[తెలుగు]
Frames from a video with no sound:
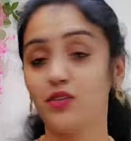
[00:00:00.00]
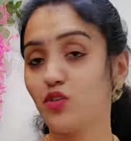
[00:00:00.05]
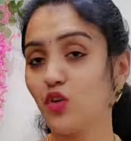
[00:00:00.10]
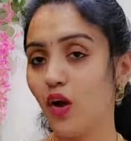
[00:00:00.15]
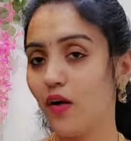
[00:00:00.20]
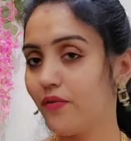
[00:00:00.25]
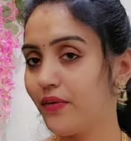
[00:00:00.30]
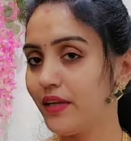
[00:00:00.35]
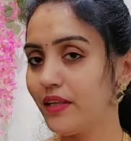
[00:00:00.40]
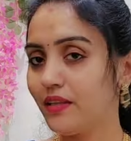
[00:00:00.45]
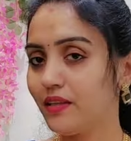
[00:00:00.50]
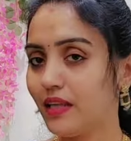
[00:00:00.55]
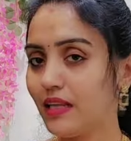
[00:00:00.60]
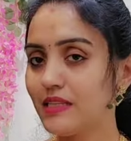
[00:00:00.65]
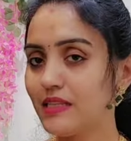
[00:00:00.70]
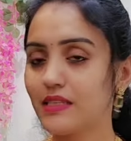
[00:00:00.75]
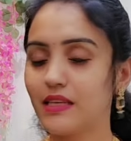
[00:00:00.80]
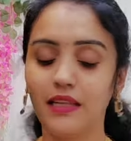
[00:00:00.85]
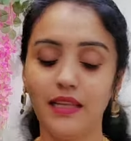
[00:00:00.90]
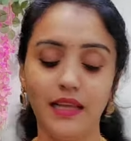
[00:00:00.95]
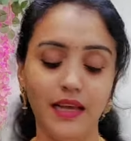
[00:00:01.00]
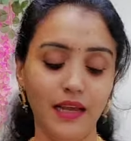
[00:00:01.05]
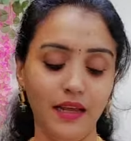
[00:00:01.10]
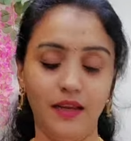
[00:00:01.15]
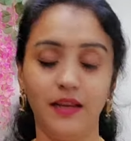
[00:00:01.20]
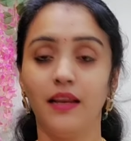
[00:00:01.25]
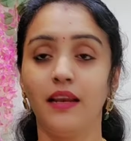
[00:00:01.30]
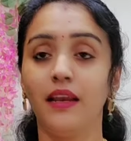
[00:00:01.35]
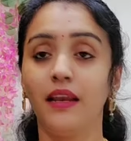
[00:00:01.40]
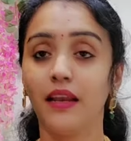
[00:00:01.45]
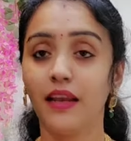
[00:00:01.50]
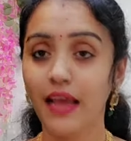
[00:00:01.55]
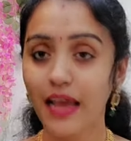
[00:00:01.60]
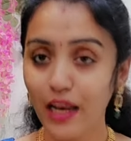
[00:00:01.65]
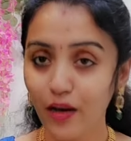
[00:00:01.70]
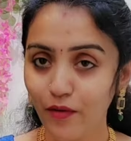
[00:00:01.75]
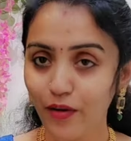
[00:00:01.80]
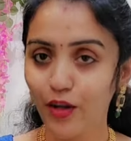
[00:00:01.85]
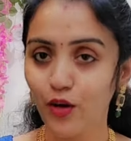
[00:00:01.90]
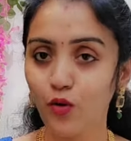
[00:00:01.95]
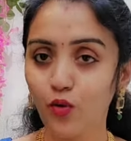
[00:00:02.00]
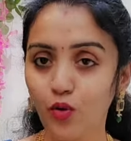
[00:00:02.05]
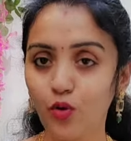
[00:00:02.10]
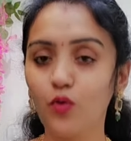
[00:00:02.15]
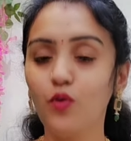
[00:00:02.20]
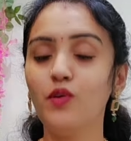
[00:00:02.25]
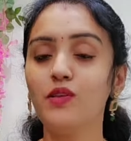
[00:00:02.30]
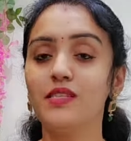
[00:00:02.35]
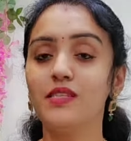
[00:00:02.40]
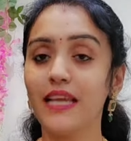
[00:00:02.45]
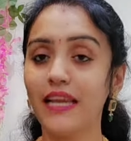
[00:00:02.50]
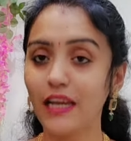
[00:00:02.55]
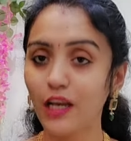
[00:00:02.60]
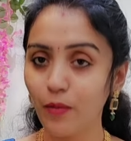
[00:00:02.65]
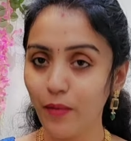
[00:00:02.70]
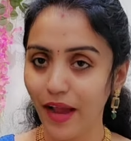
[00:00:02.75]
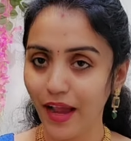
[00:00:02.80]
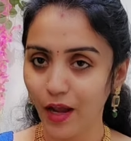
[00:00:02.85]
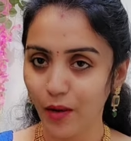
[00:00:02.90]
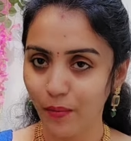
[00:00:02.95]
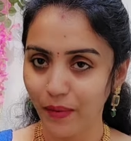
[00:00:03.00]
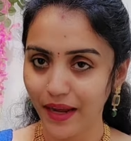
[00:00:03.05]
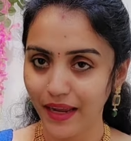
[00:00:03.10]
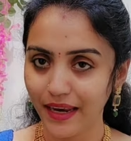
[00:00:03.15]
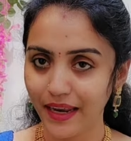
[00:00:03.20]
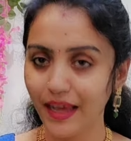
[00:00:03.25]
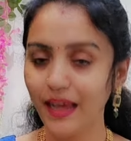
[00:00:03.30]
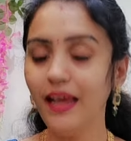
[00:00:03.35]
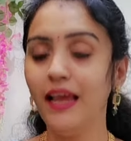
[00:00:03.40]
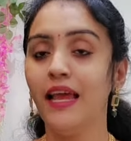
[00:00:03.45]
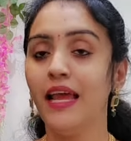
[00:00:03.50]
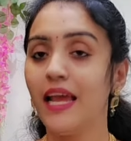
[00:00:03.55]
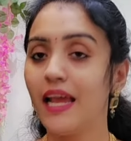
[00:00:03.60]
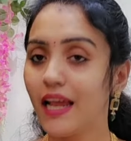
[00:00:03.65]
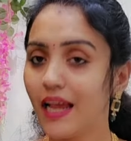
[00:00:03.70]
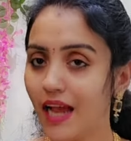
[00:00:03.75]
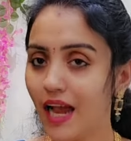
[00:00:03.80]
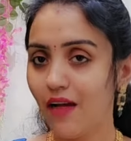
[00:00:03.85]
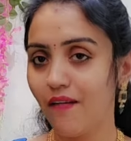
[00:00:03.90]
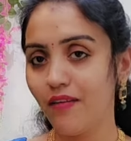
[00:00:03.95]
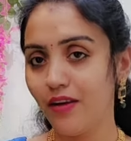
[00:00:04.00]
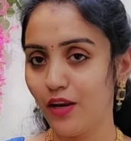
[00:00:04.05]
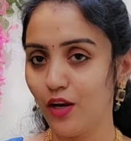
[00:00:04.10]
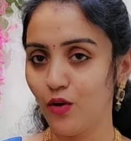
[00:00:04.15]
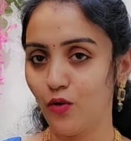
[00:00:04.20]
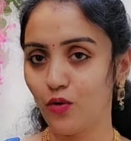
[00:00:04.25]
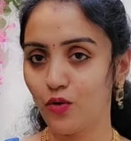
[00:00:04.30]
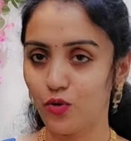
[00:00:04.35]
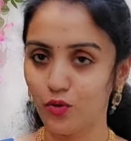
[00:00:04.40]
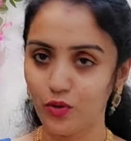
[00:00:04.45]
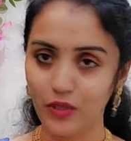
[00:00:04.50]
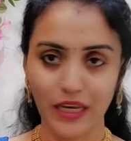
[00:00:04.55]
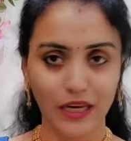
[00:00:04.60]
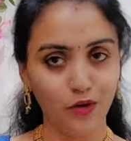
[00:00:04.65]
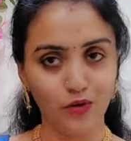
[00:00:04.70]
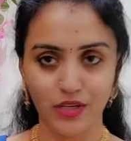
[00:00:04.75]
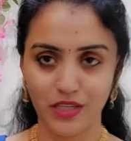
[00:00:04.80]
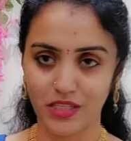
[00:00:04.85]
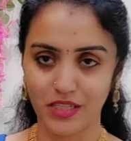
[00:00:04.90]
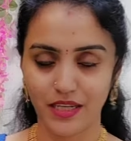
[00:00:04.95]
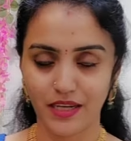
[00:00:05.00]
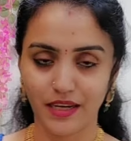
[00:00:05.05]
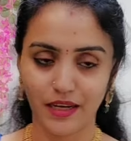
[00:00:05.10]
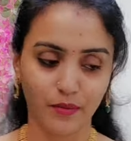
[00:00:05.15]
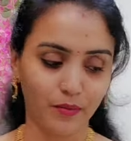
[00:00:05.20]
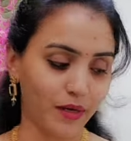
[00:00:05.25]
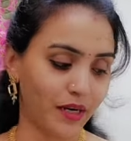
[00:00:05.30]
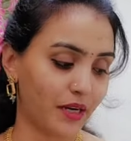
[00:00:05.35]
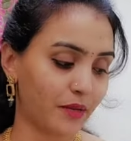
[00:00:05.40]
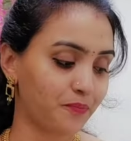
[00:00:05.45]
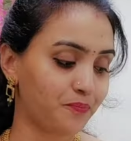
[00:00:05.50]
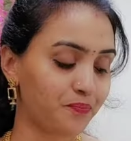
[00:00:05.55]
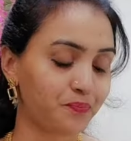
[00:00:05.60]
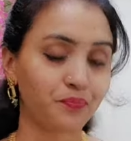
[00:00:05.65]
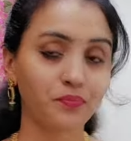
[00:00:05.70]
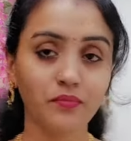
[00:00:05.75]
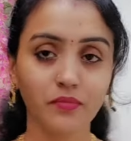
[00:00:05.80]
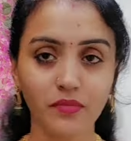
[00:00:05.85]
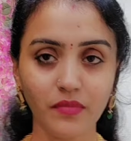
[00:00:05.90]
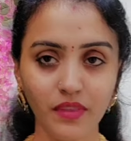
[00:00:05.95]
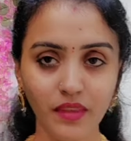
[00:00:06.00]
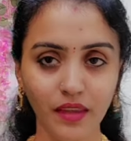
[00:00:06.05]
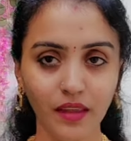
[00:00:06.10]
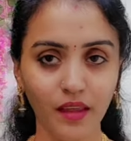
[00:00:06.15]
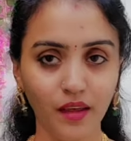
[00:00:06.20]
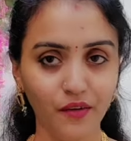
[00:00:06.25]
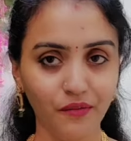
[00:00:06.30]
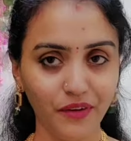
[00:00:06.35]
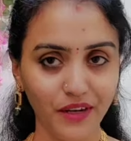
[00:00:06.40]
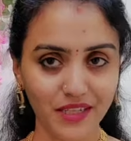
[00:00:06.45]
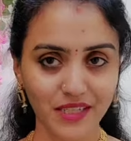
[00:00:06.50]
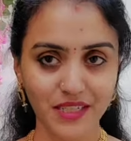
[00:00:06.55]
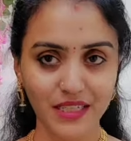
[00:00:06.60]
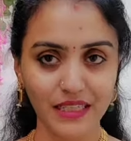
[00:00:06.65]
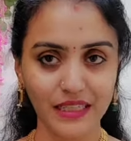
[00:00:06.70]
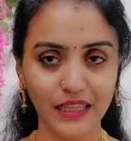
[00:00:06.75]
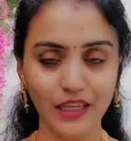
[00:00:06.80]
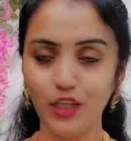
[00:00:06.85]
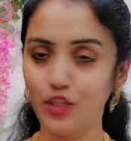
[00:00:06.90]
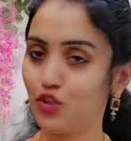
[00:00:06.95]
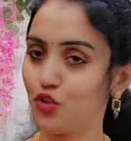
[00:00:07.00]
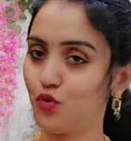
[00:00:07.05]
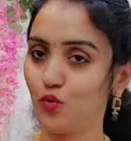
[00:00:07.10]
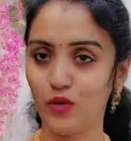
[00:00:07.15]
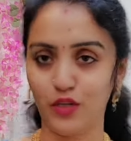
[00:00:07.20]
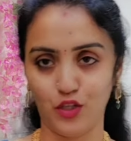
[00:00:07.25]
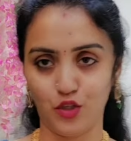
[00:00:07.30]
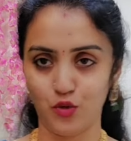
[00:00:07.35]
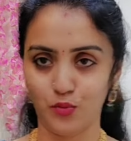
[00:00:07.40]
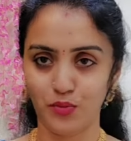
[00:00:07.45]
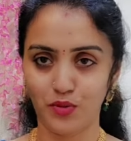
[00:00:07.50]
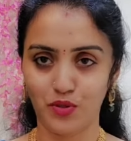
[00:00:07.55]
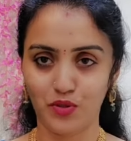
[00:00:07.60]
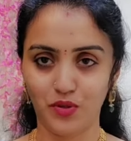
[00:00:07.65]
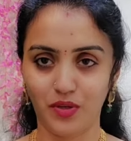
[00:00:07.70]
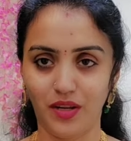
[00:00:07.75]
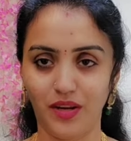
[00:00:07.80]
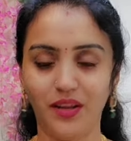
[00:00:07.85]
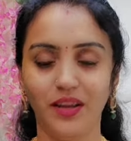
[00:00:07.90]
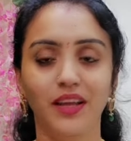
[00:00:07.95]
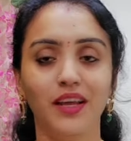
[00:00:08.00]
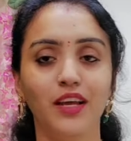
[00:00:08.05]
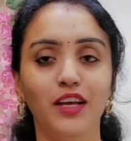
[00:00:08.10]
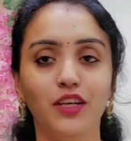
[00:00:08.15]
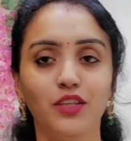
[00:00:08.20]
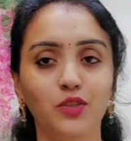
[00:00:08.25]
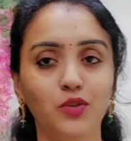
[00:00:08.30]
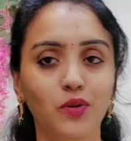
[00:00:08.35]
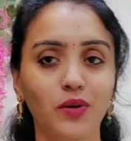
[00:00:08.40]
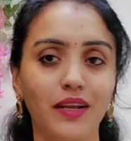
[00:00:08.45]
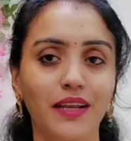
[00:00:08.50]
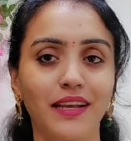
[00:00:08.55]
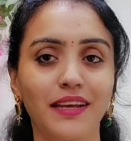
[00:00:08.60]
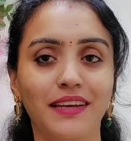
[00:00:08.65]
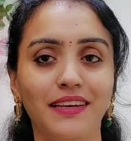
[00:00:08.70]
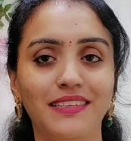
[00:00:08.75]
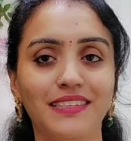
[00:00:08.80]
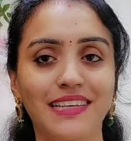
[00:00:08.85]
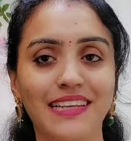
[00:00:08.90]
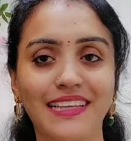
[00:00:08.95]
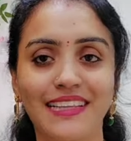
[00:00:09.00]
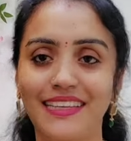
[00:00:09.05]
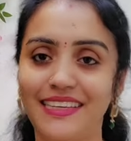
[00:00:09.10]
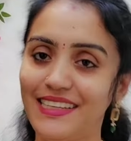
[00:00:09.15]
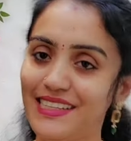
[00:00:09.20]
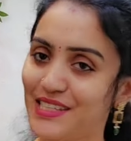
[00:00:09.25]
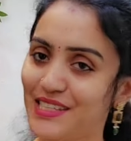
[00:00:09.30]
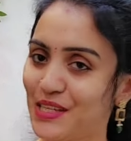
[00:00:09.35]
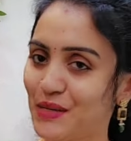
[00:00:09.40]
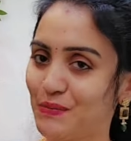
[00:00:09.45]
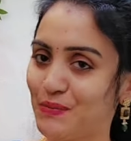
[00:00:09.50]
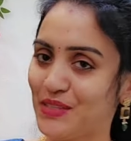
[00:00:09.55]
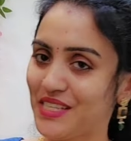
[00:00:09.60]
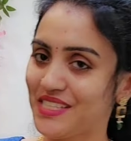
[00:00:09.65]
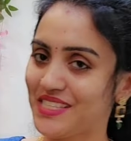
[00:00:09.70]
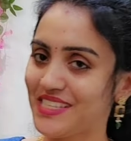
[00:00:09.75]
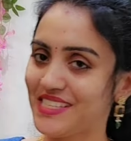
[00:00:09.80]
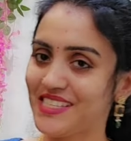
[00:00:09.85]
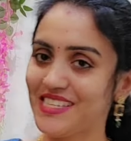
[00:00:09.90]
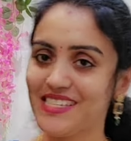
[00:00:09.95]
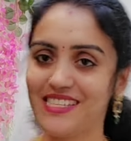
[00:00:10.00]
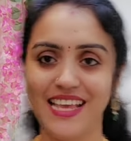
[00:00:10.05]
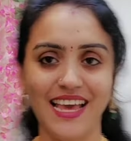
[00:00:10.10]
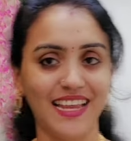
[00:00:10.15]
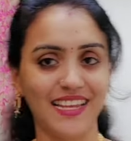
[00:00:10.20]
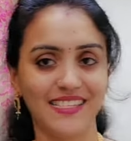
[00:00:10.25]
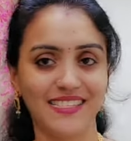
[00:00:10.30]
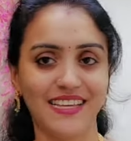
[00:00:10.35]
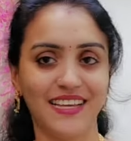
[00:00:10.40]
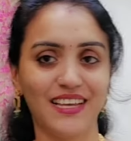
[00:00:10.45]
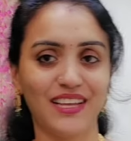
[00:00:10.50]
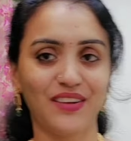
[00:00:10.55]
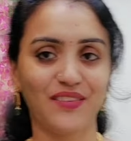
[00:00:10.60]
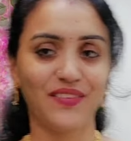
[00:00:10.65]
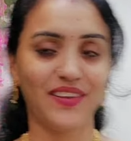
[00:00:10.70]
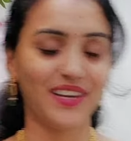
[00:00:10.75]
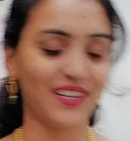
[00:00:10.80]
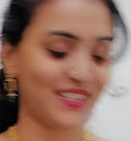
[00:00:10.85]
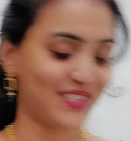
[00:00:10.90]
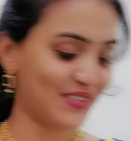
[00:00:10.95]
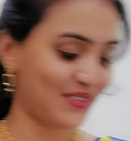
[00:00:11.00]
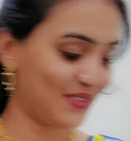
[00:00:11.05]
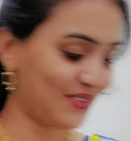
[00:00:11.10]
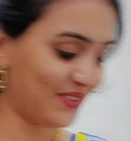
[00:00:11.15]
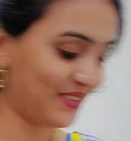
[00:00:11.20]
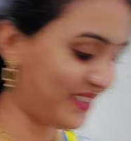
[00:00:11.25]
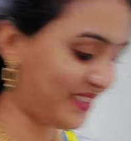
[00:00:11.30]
షాప్ అయితే తెలుసు కదా రైల్వే రోడ్లో సెంట్రల్ బ్యాంక్ పైన కావలిలో ఉంటుంది నెల్లూరు డిస్టిక్ అనమాట ఫస్ట్ అయితే నేను జ్యువెలరీ చూపిస్తున్నాను జ్యువెలరీ ఇంట్రెస్ట్ లేదంటే స్కిప్ చేసేసి శారీస్ దగ్గరకు వెళ్ళొచ్చు